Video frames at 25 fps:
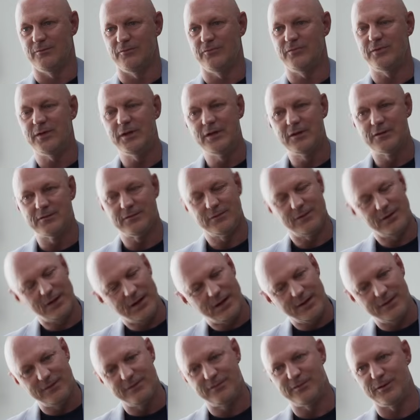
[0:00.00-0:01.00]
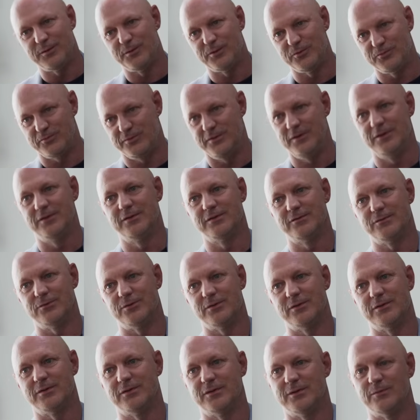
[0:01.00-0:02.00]
vieles, nicht alles, aber vieles mhm.
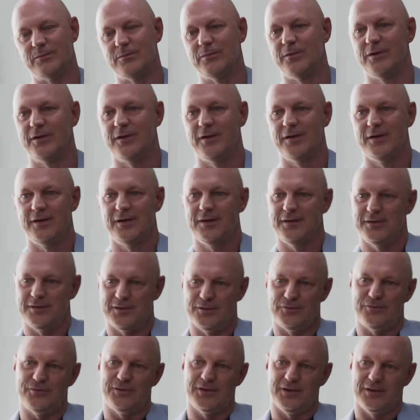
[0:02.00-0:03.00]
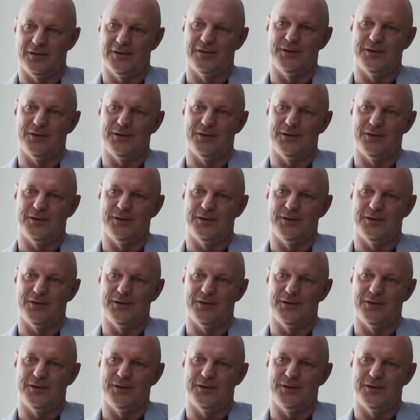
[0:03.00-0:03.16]
und ähm, deswegen,